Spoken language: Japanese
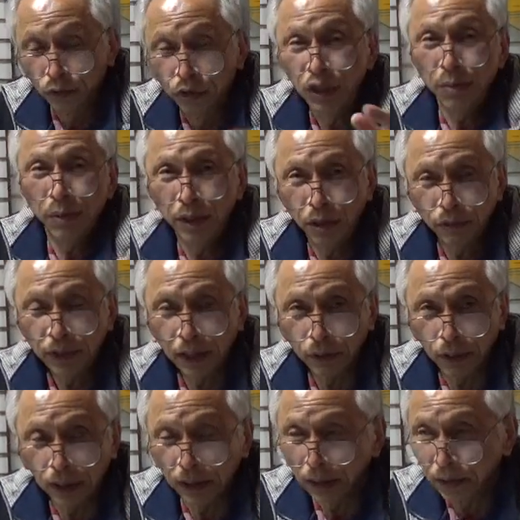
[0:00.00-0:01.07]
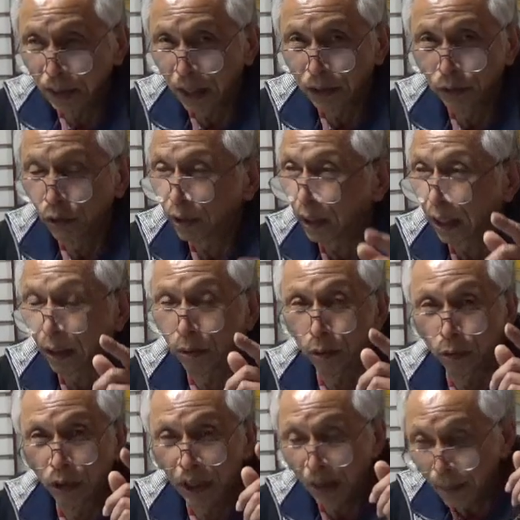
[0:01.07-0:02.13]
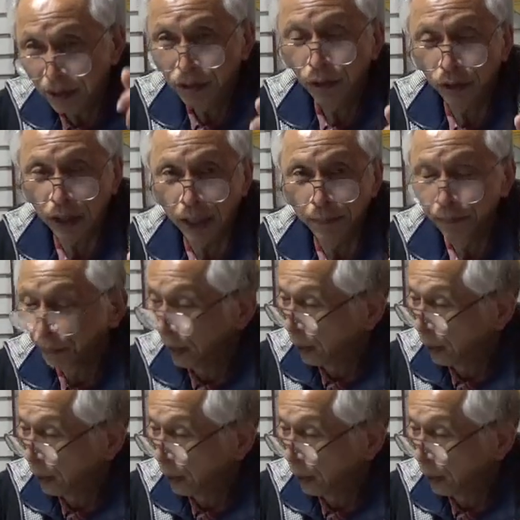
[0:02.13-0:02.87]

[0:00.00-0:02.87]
国見の歌とかですねそういうのがこの山城で「